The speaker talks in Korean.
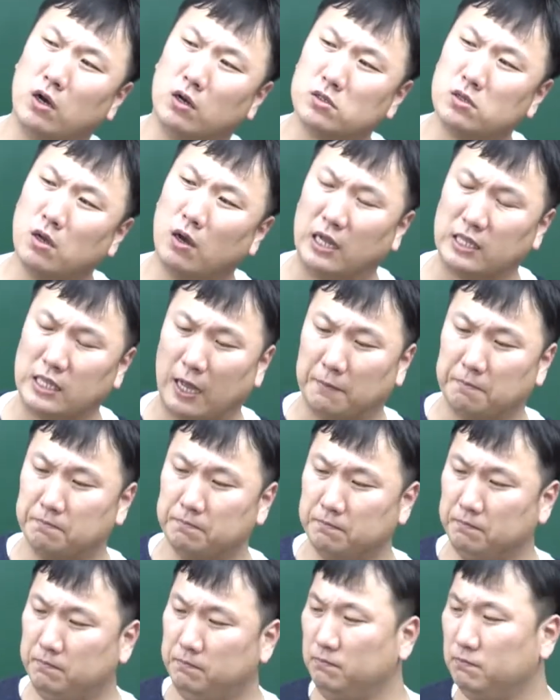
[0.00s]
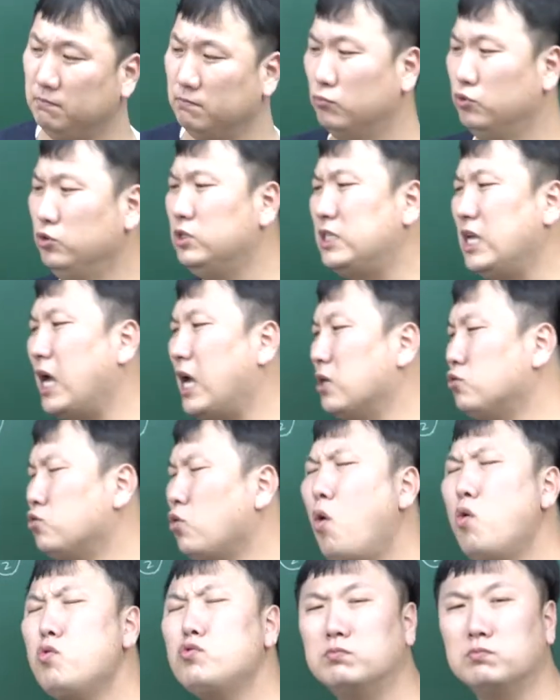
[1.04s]
엉성하다, 문제가
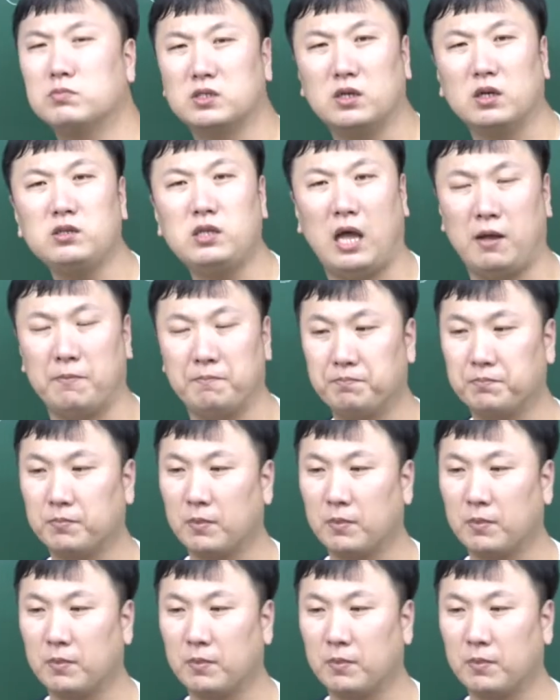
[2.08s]
조금 그렇다